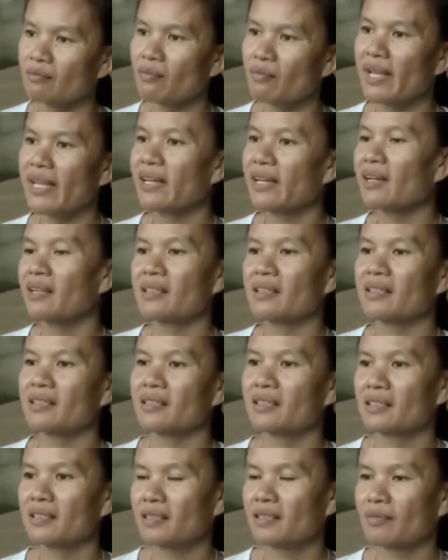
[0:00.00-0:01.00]
ไม่ค่ะพูด
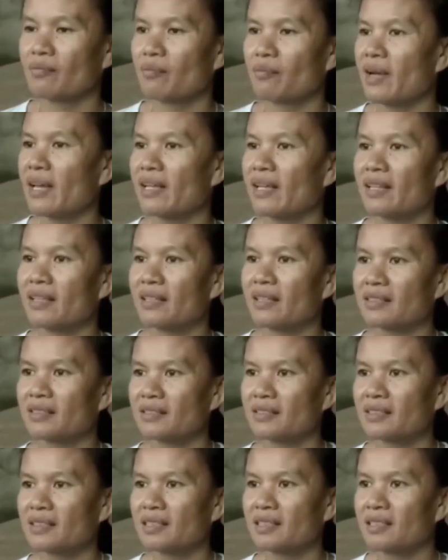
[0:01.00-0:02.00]
อะไรแน่นอนไม่
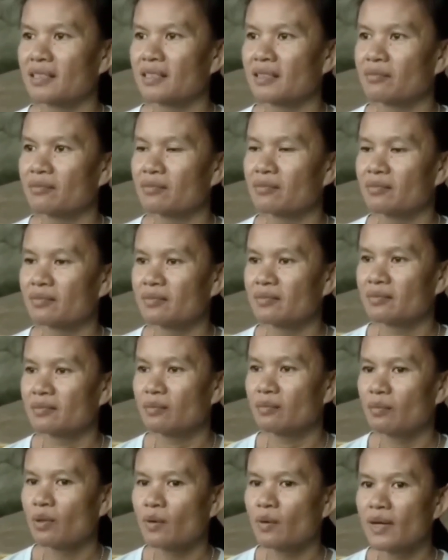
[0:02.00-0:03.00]

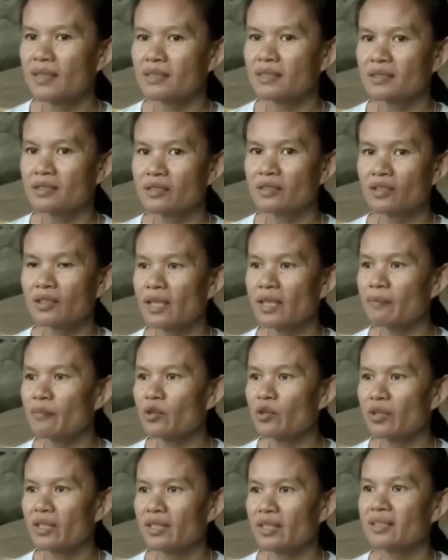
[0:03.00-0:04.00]
เพราะว่าสื่อก็เต็ม
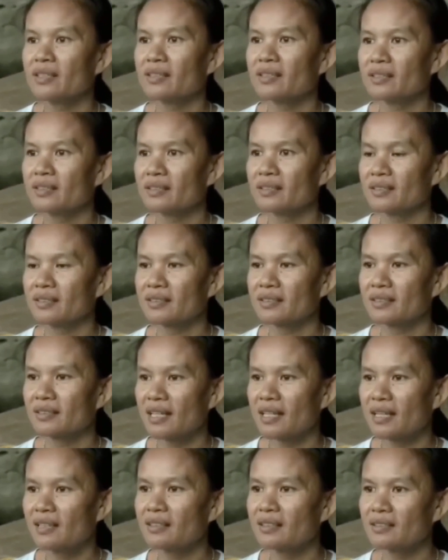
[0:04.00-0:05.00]
อยู่นี่
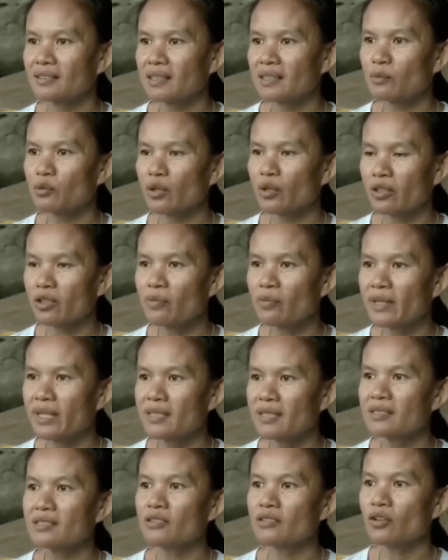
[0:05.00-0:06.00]
นะตำรวจก็มี
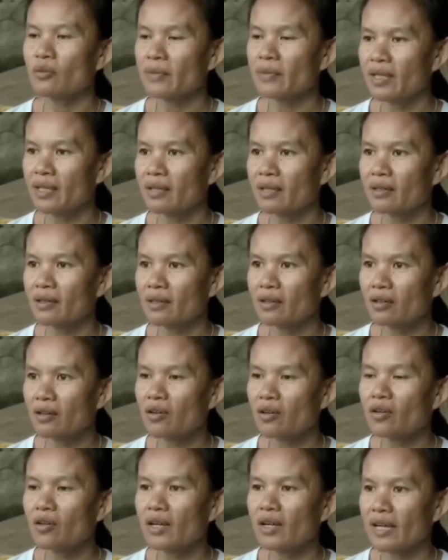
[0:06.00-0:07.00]
สื่อก็มี ก
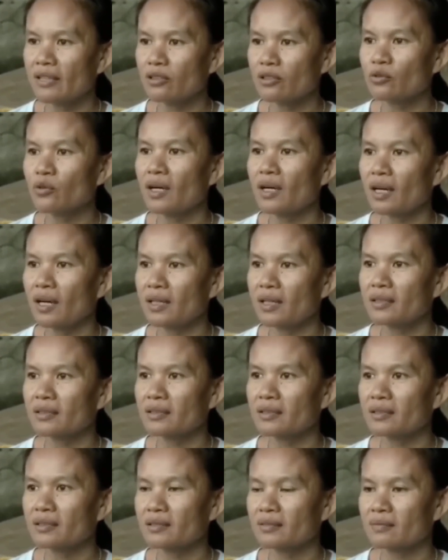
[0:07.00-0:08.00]
ล้องก็หลายตัวค่ะ
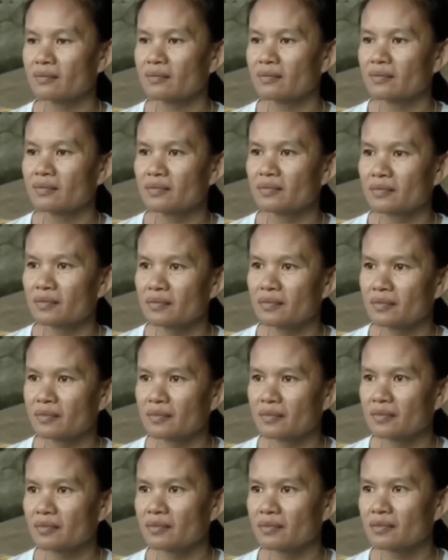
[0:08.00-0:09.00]
คื
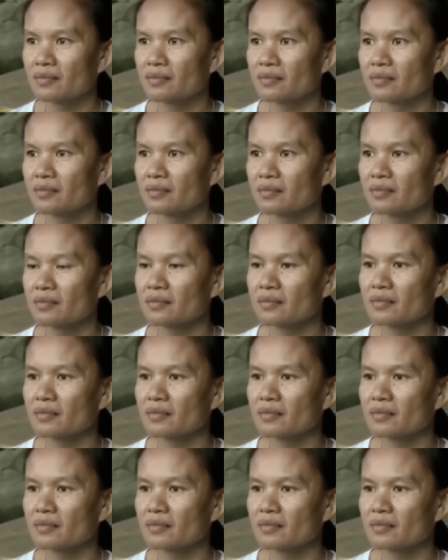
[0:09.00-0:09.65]
อท